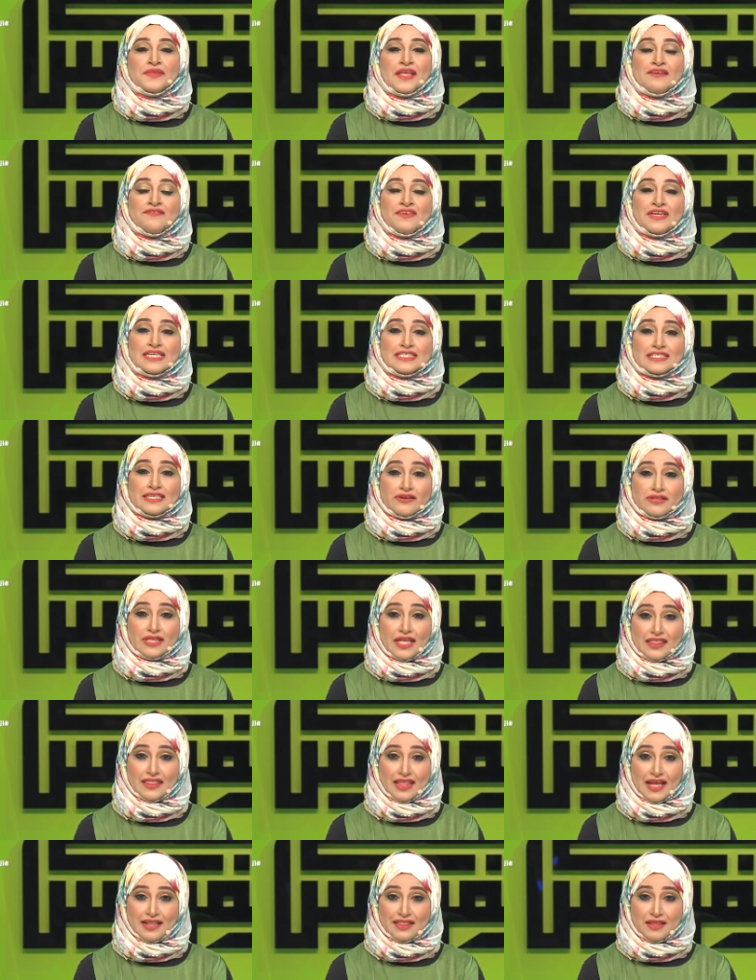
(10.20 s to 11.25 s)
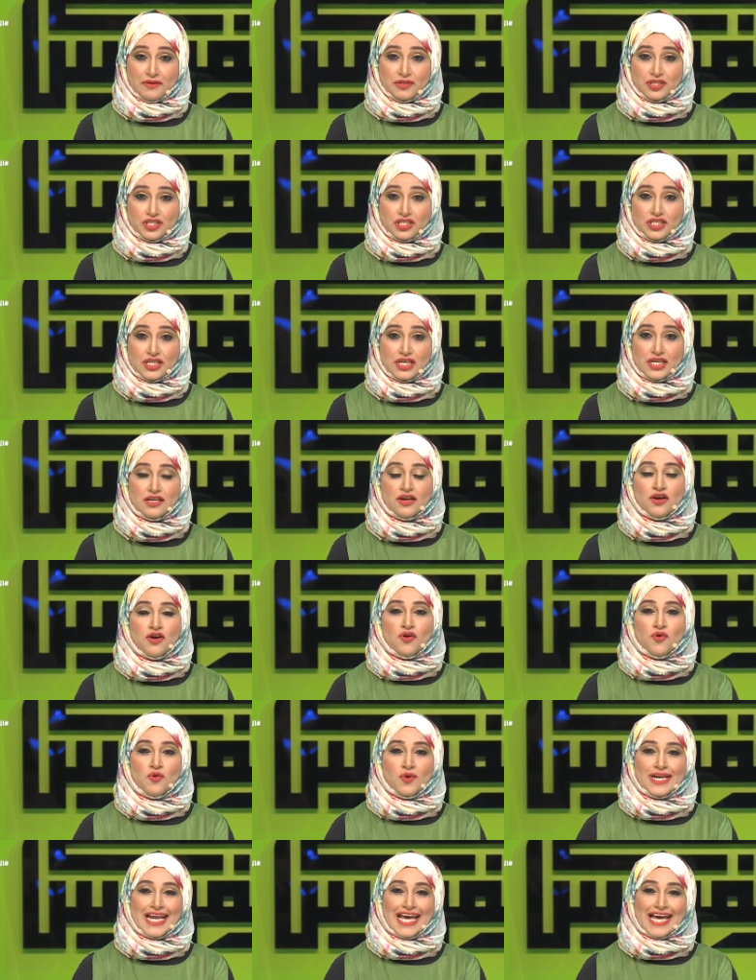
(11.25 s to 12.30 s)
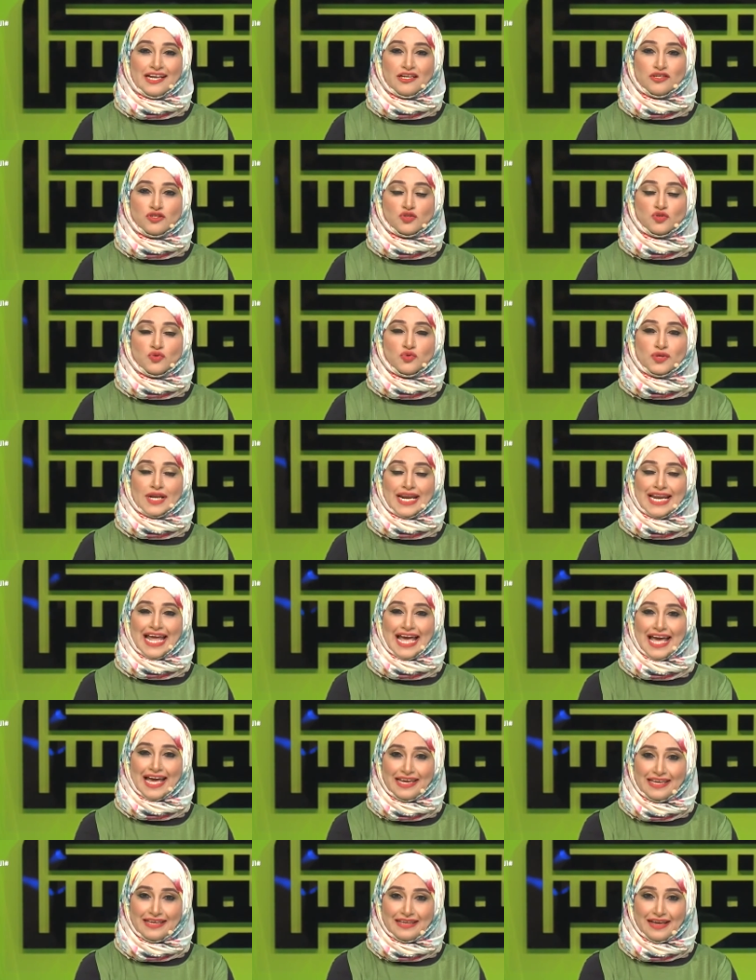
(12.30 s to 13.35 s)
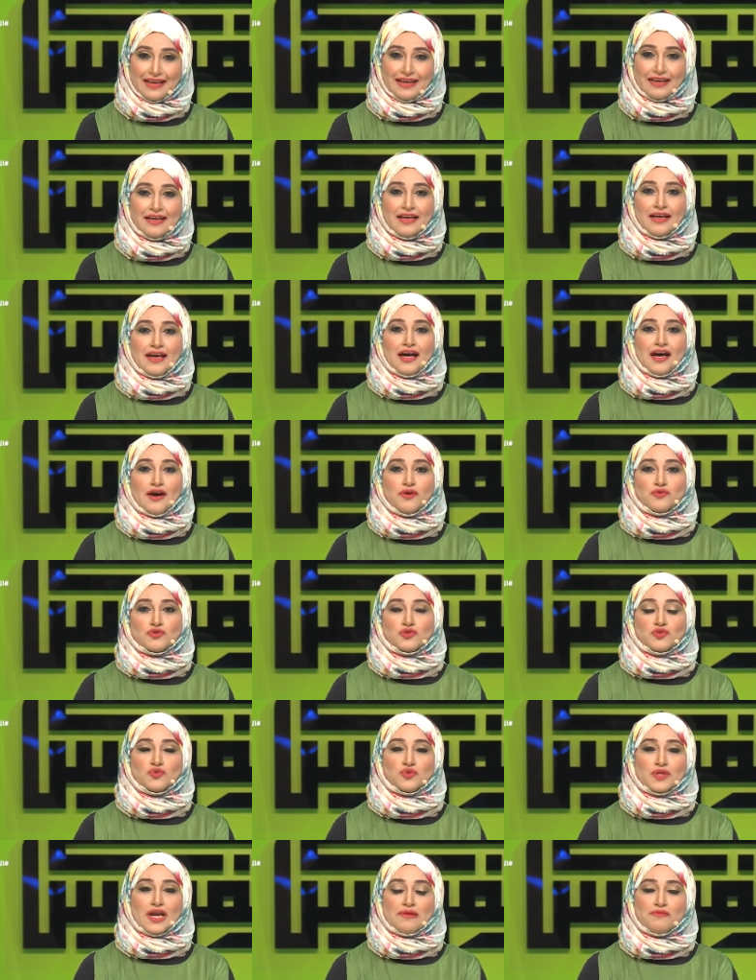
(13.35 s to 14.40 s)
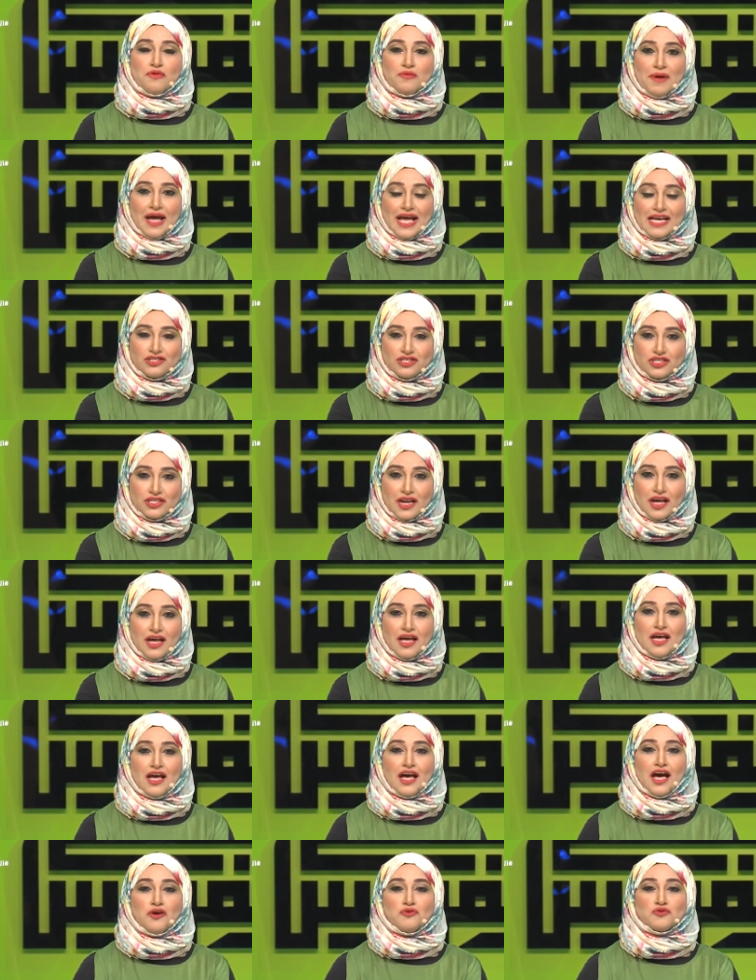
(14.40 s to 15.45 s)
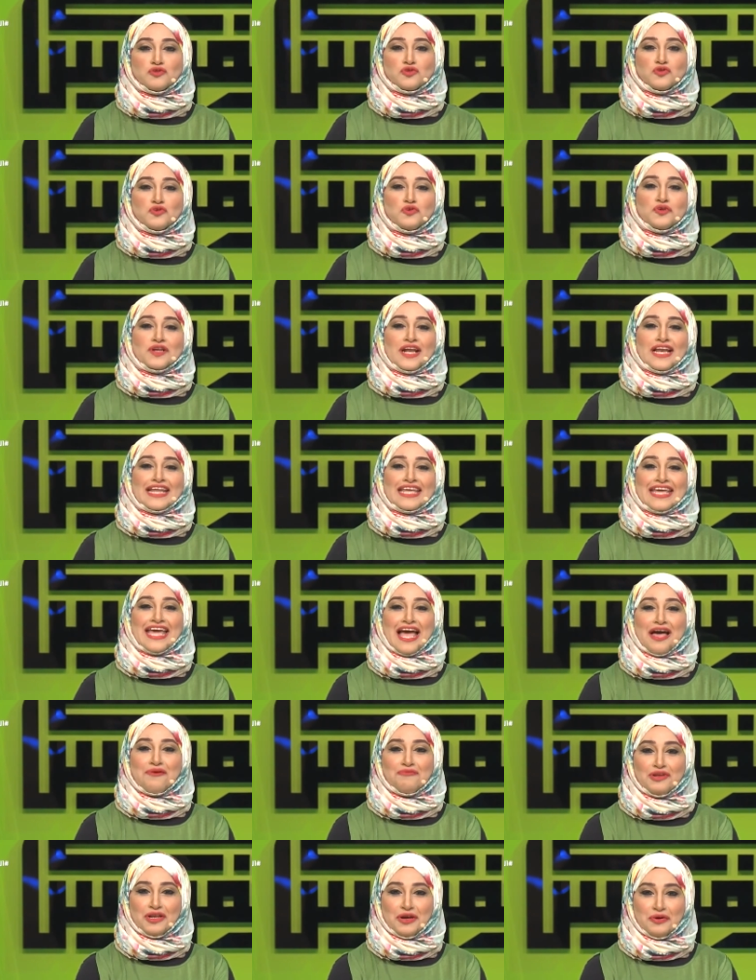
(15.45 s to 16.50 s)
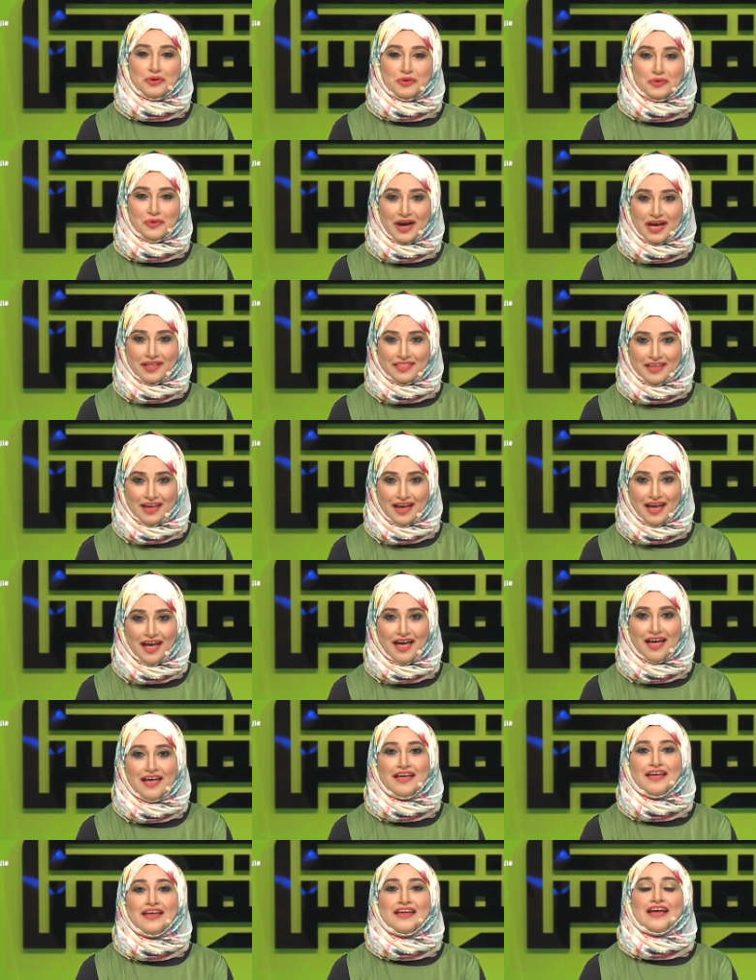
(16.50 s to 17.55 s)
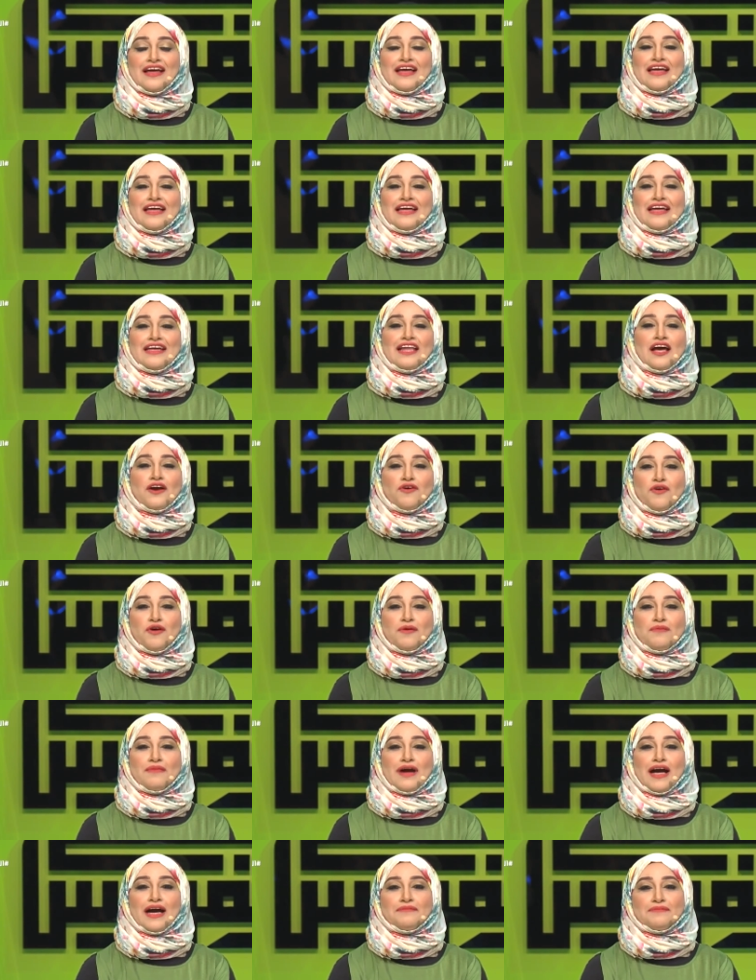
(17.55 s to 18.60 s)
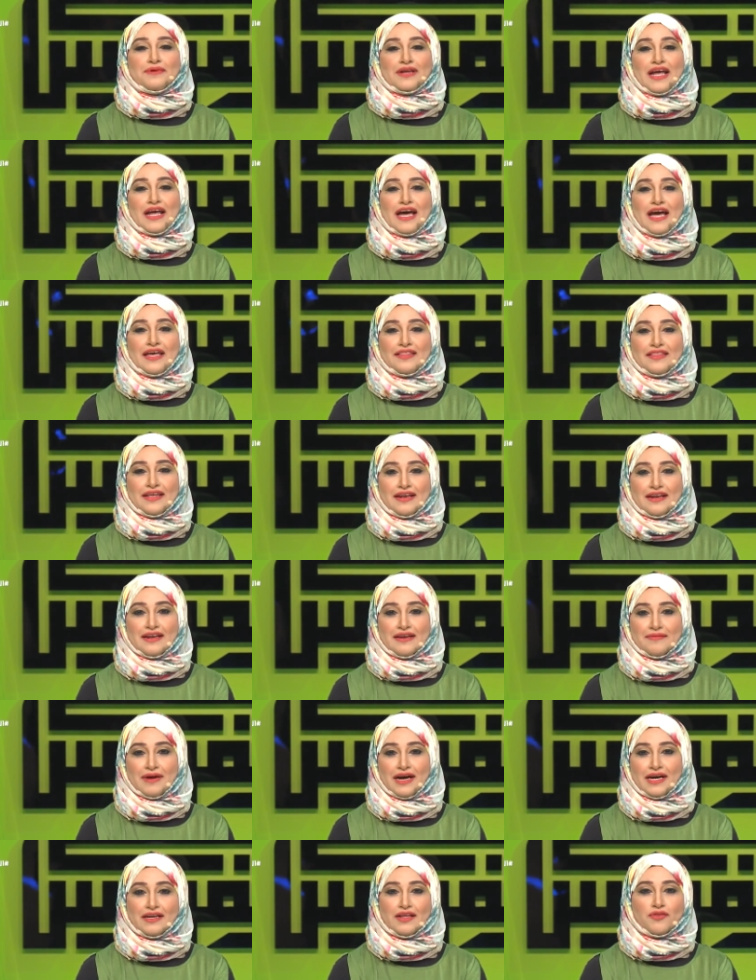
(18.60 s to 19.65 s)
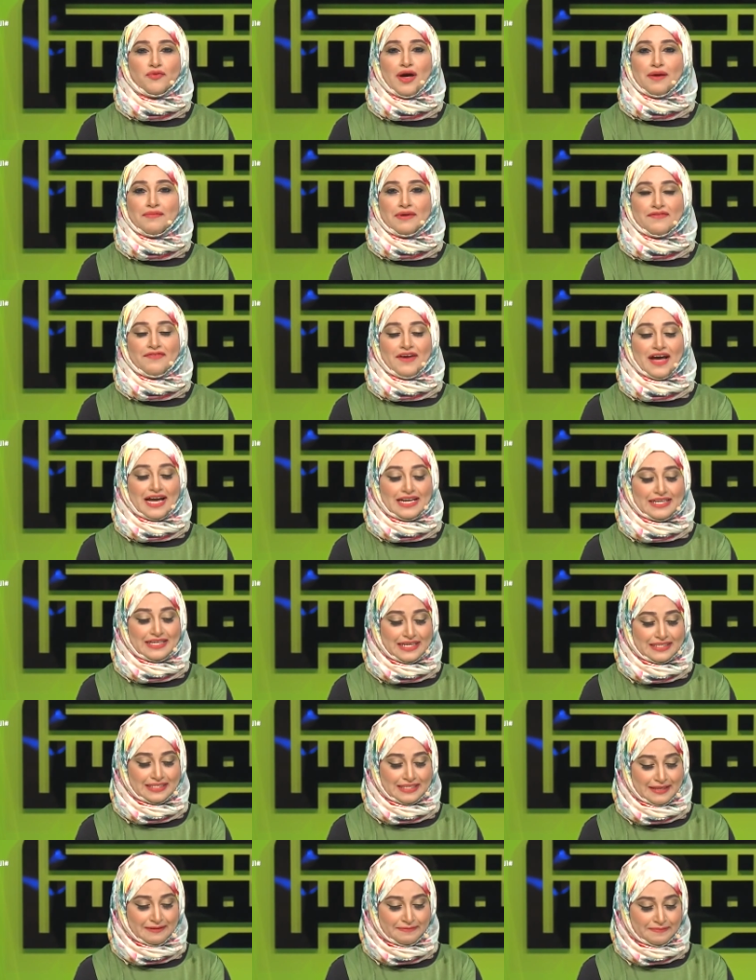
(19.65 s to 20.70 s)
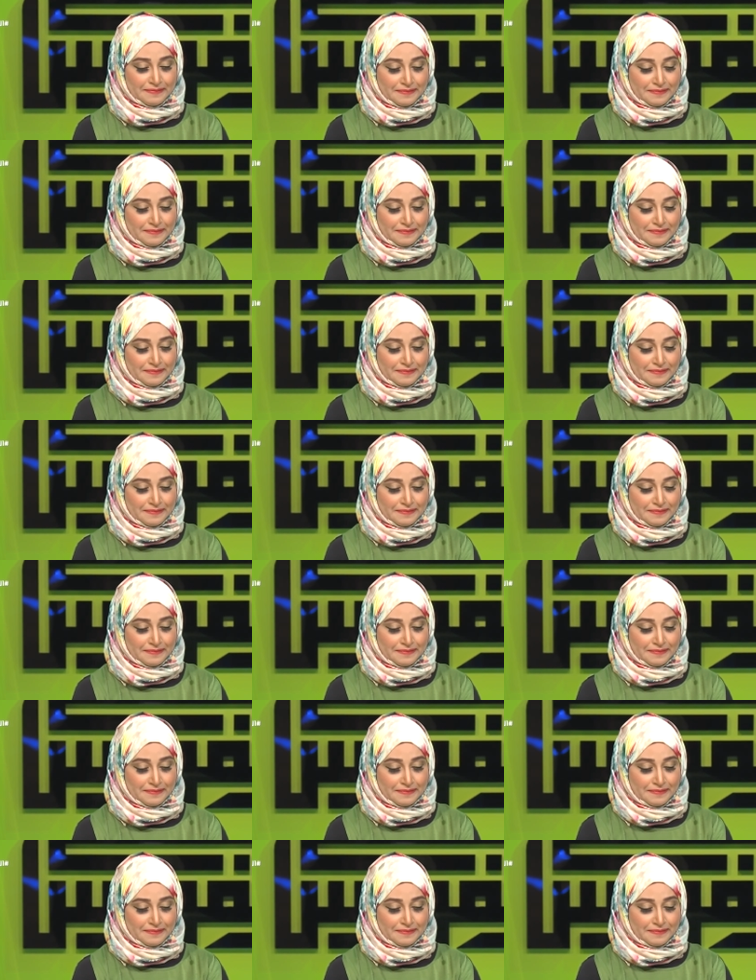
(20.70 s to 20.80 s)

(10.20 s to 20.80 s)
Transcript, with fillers: في نسخته الثالثة والعشرين ونقل الصورة الحية أو الصورة المباشرة أو الصورة الكاملة والواضحة لكم عبر هذا المعرض وعبر فعالياته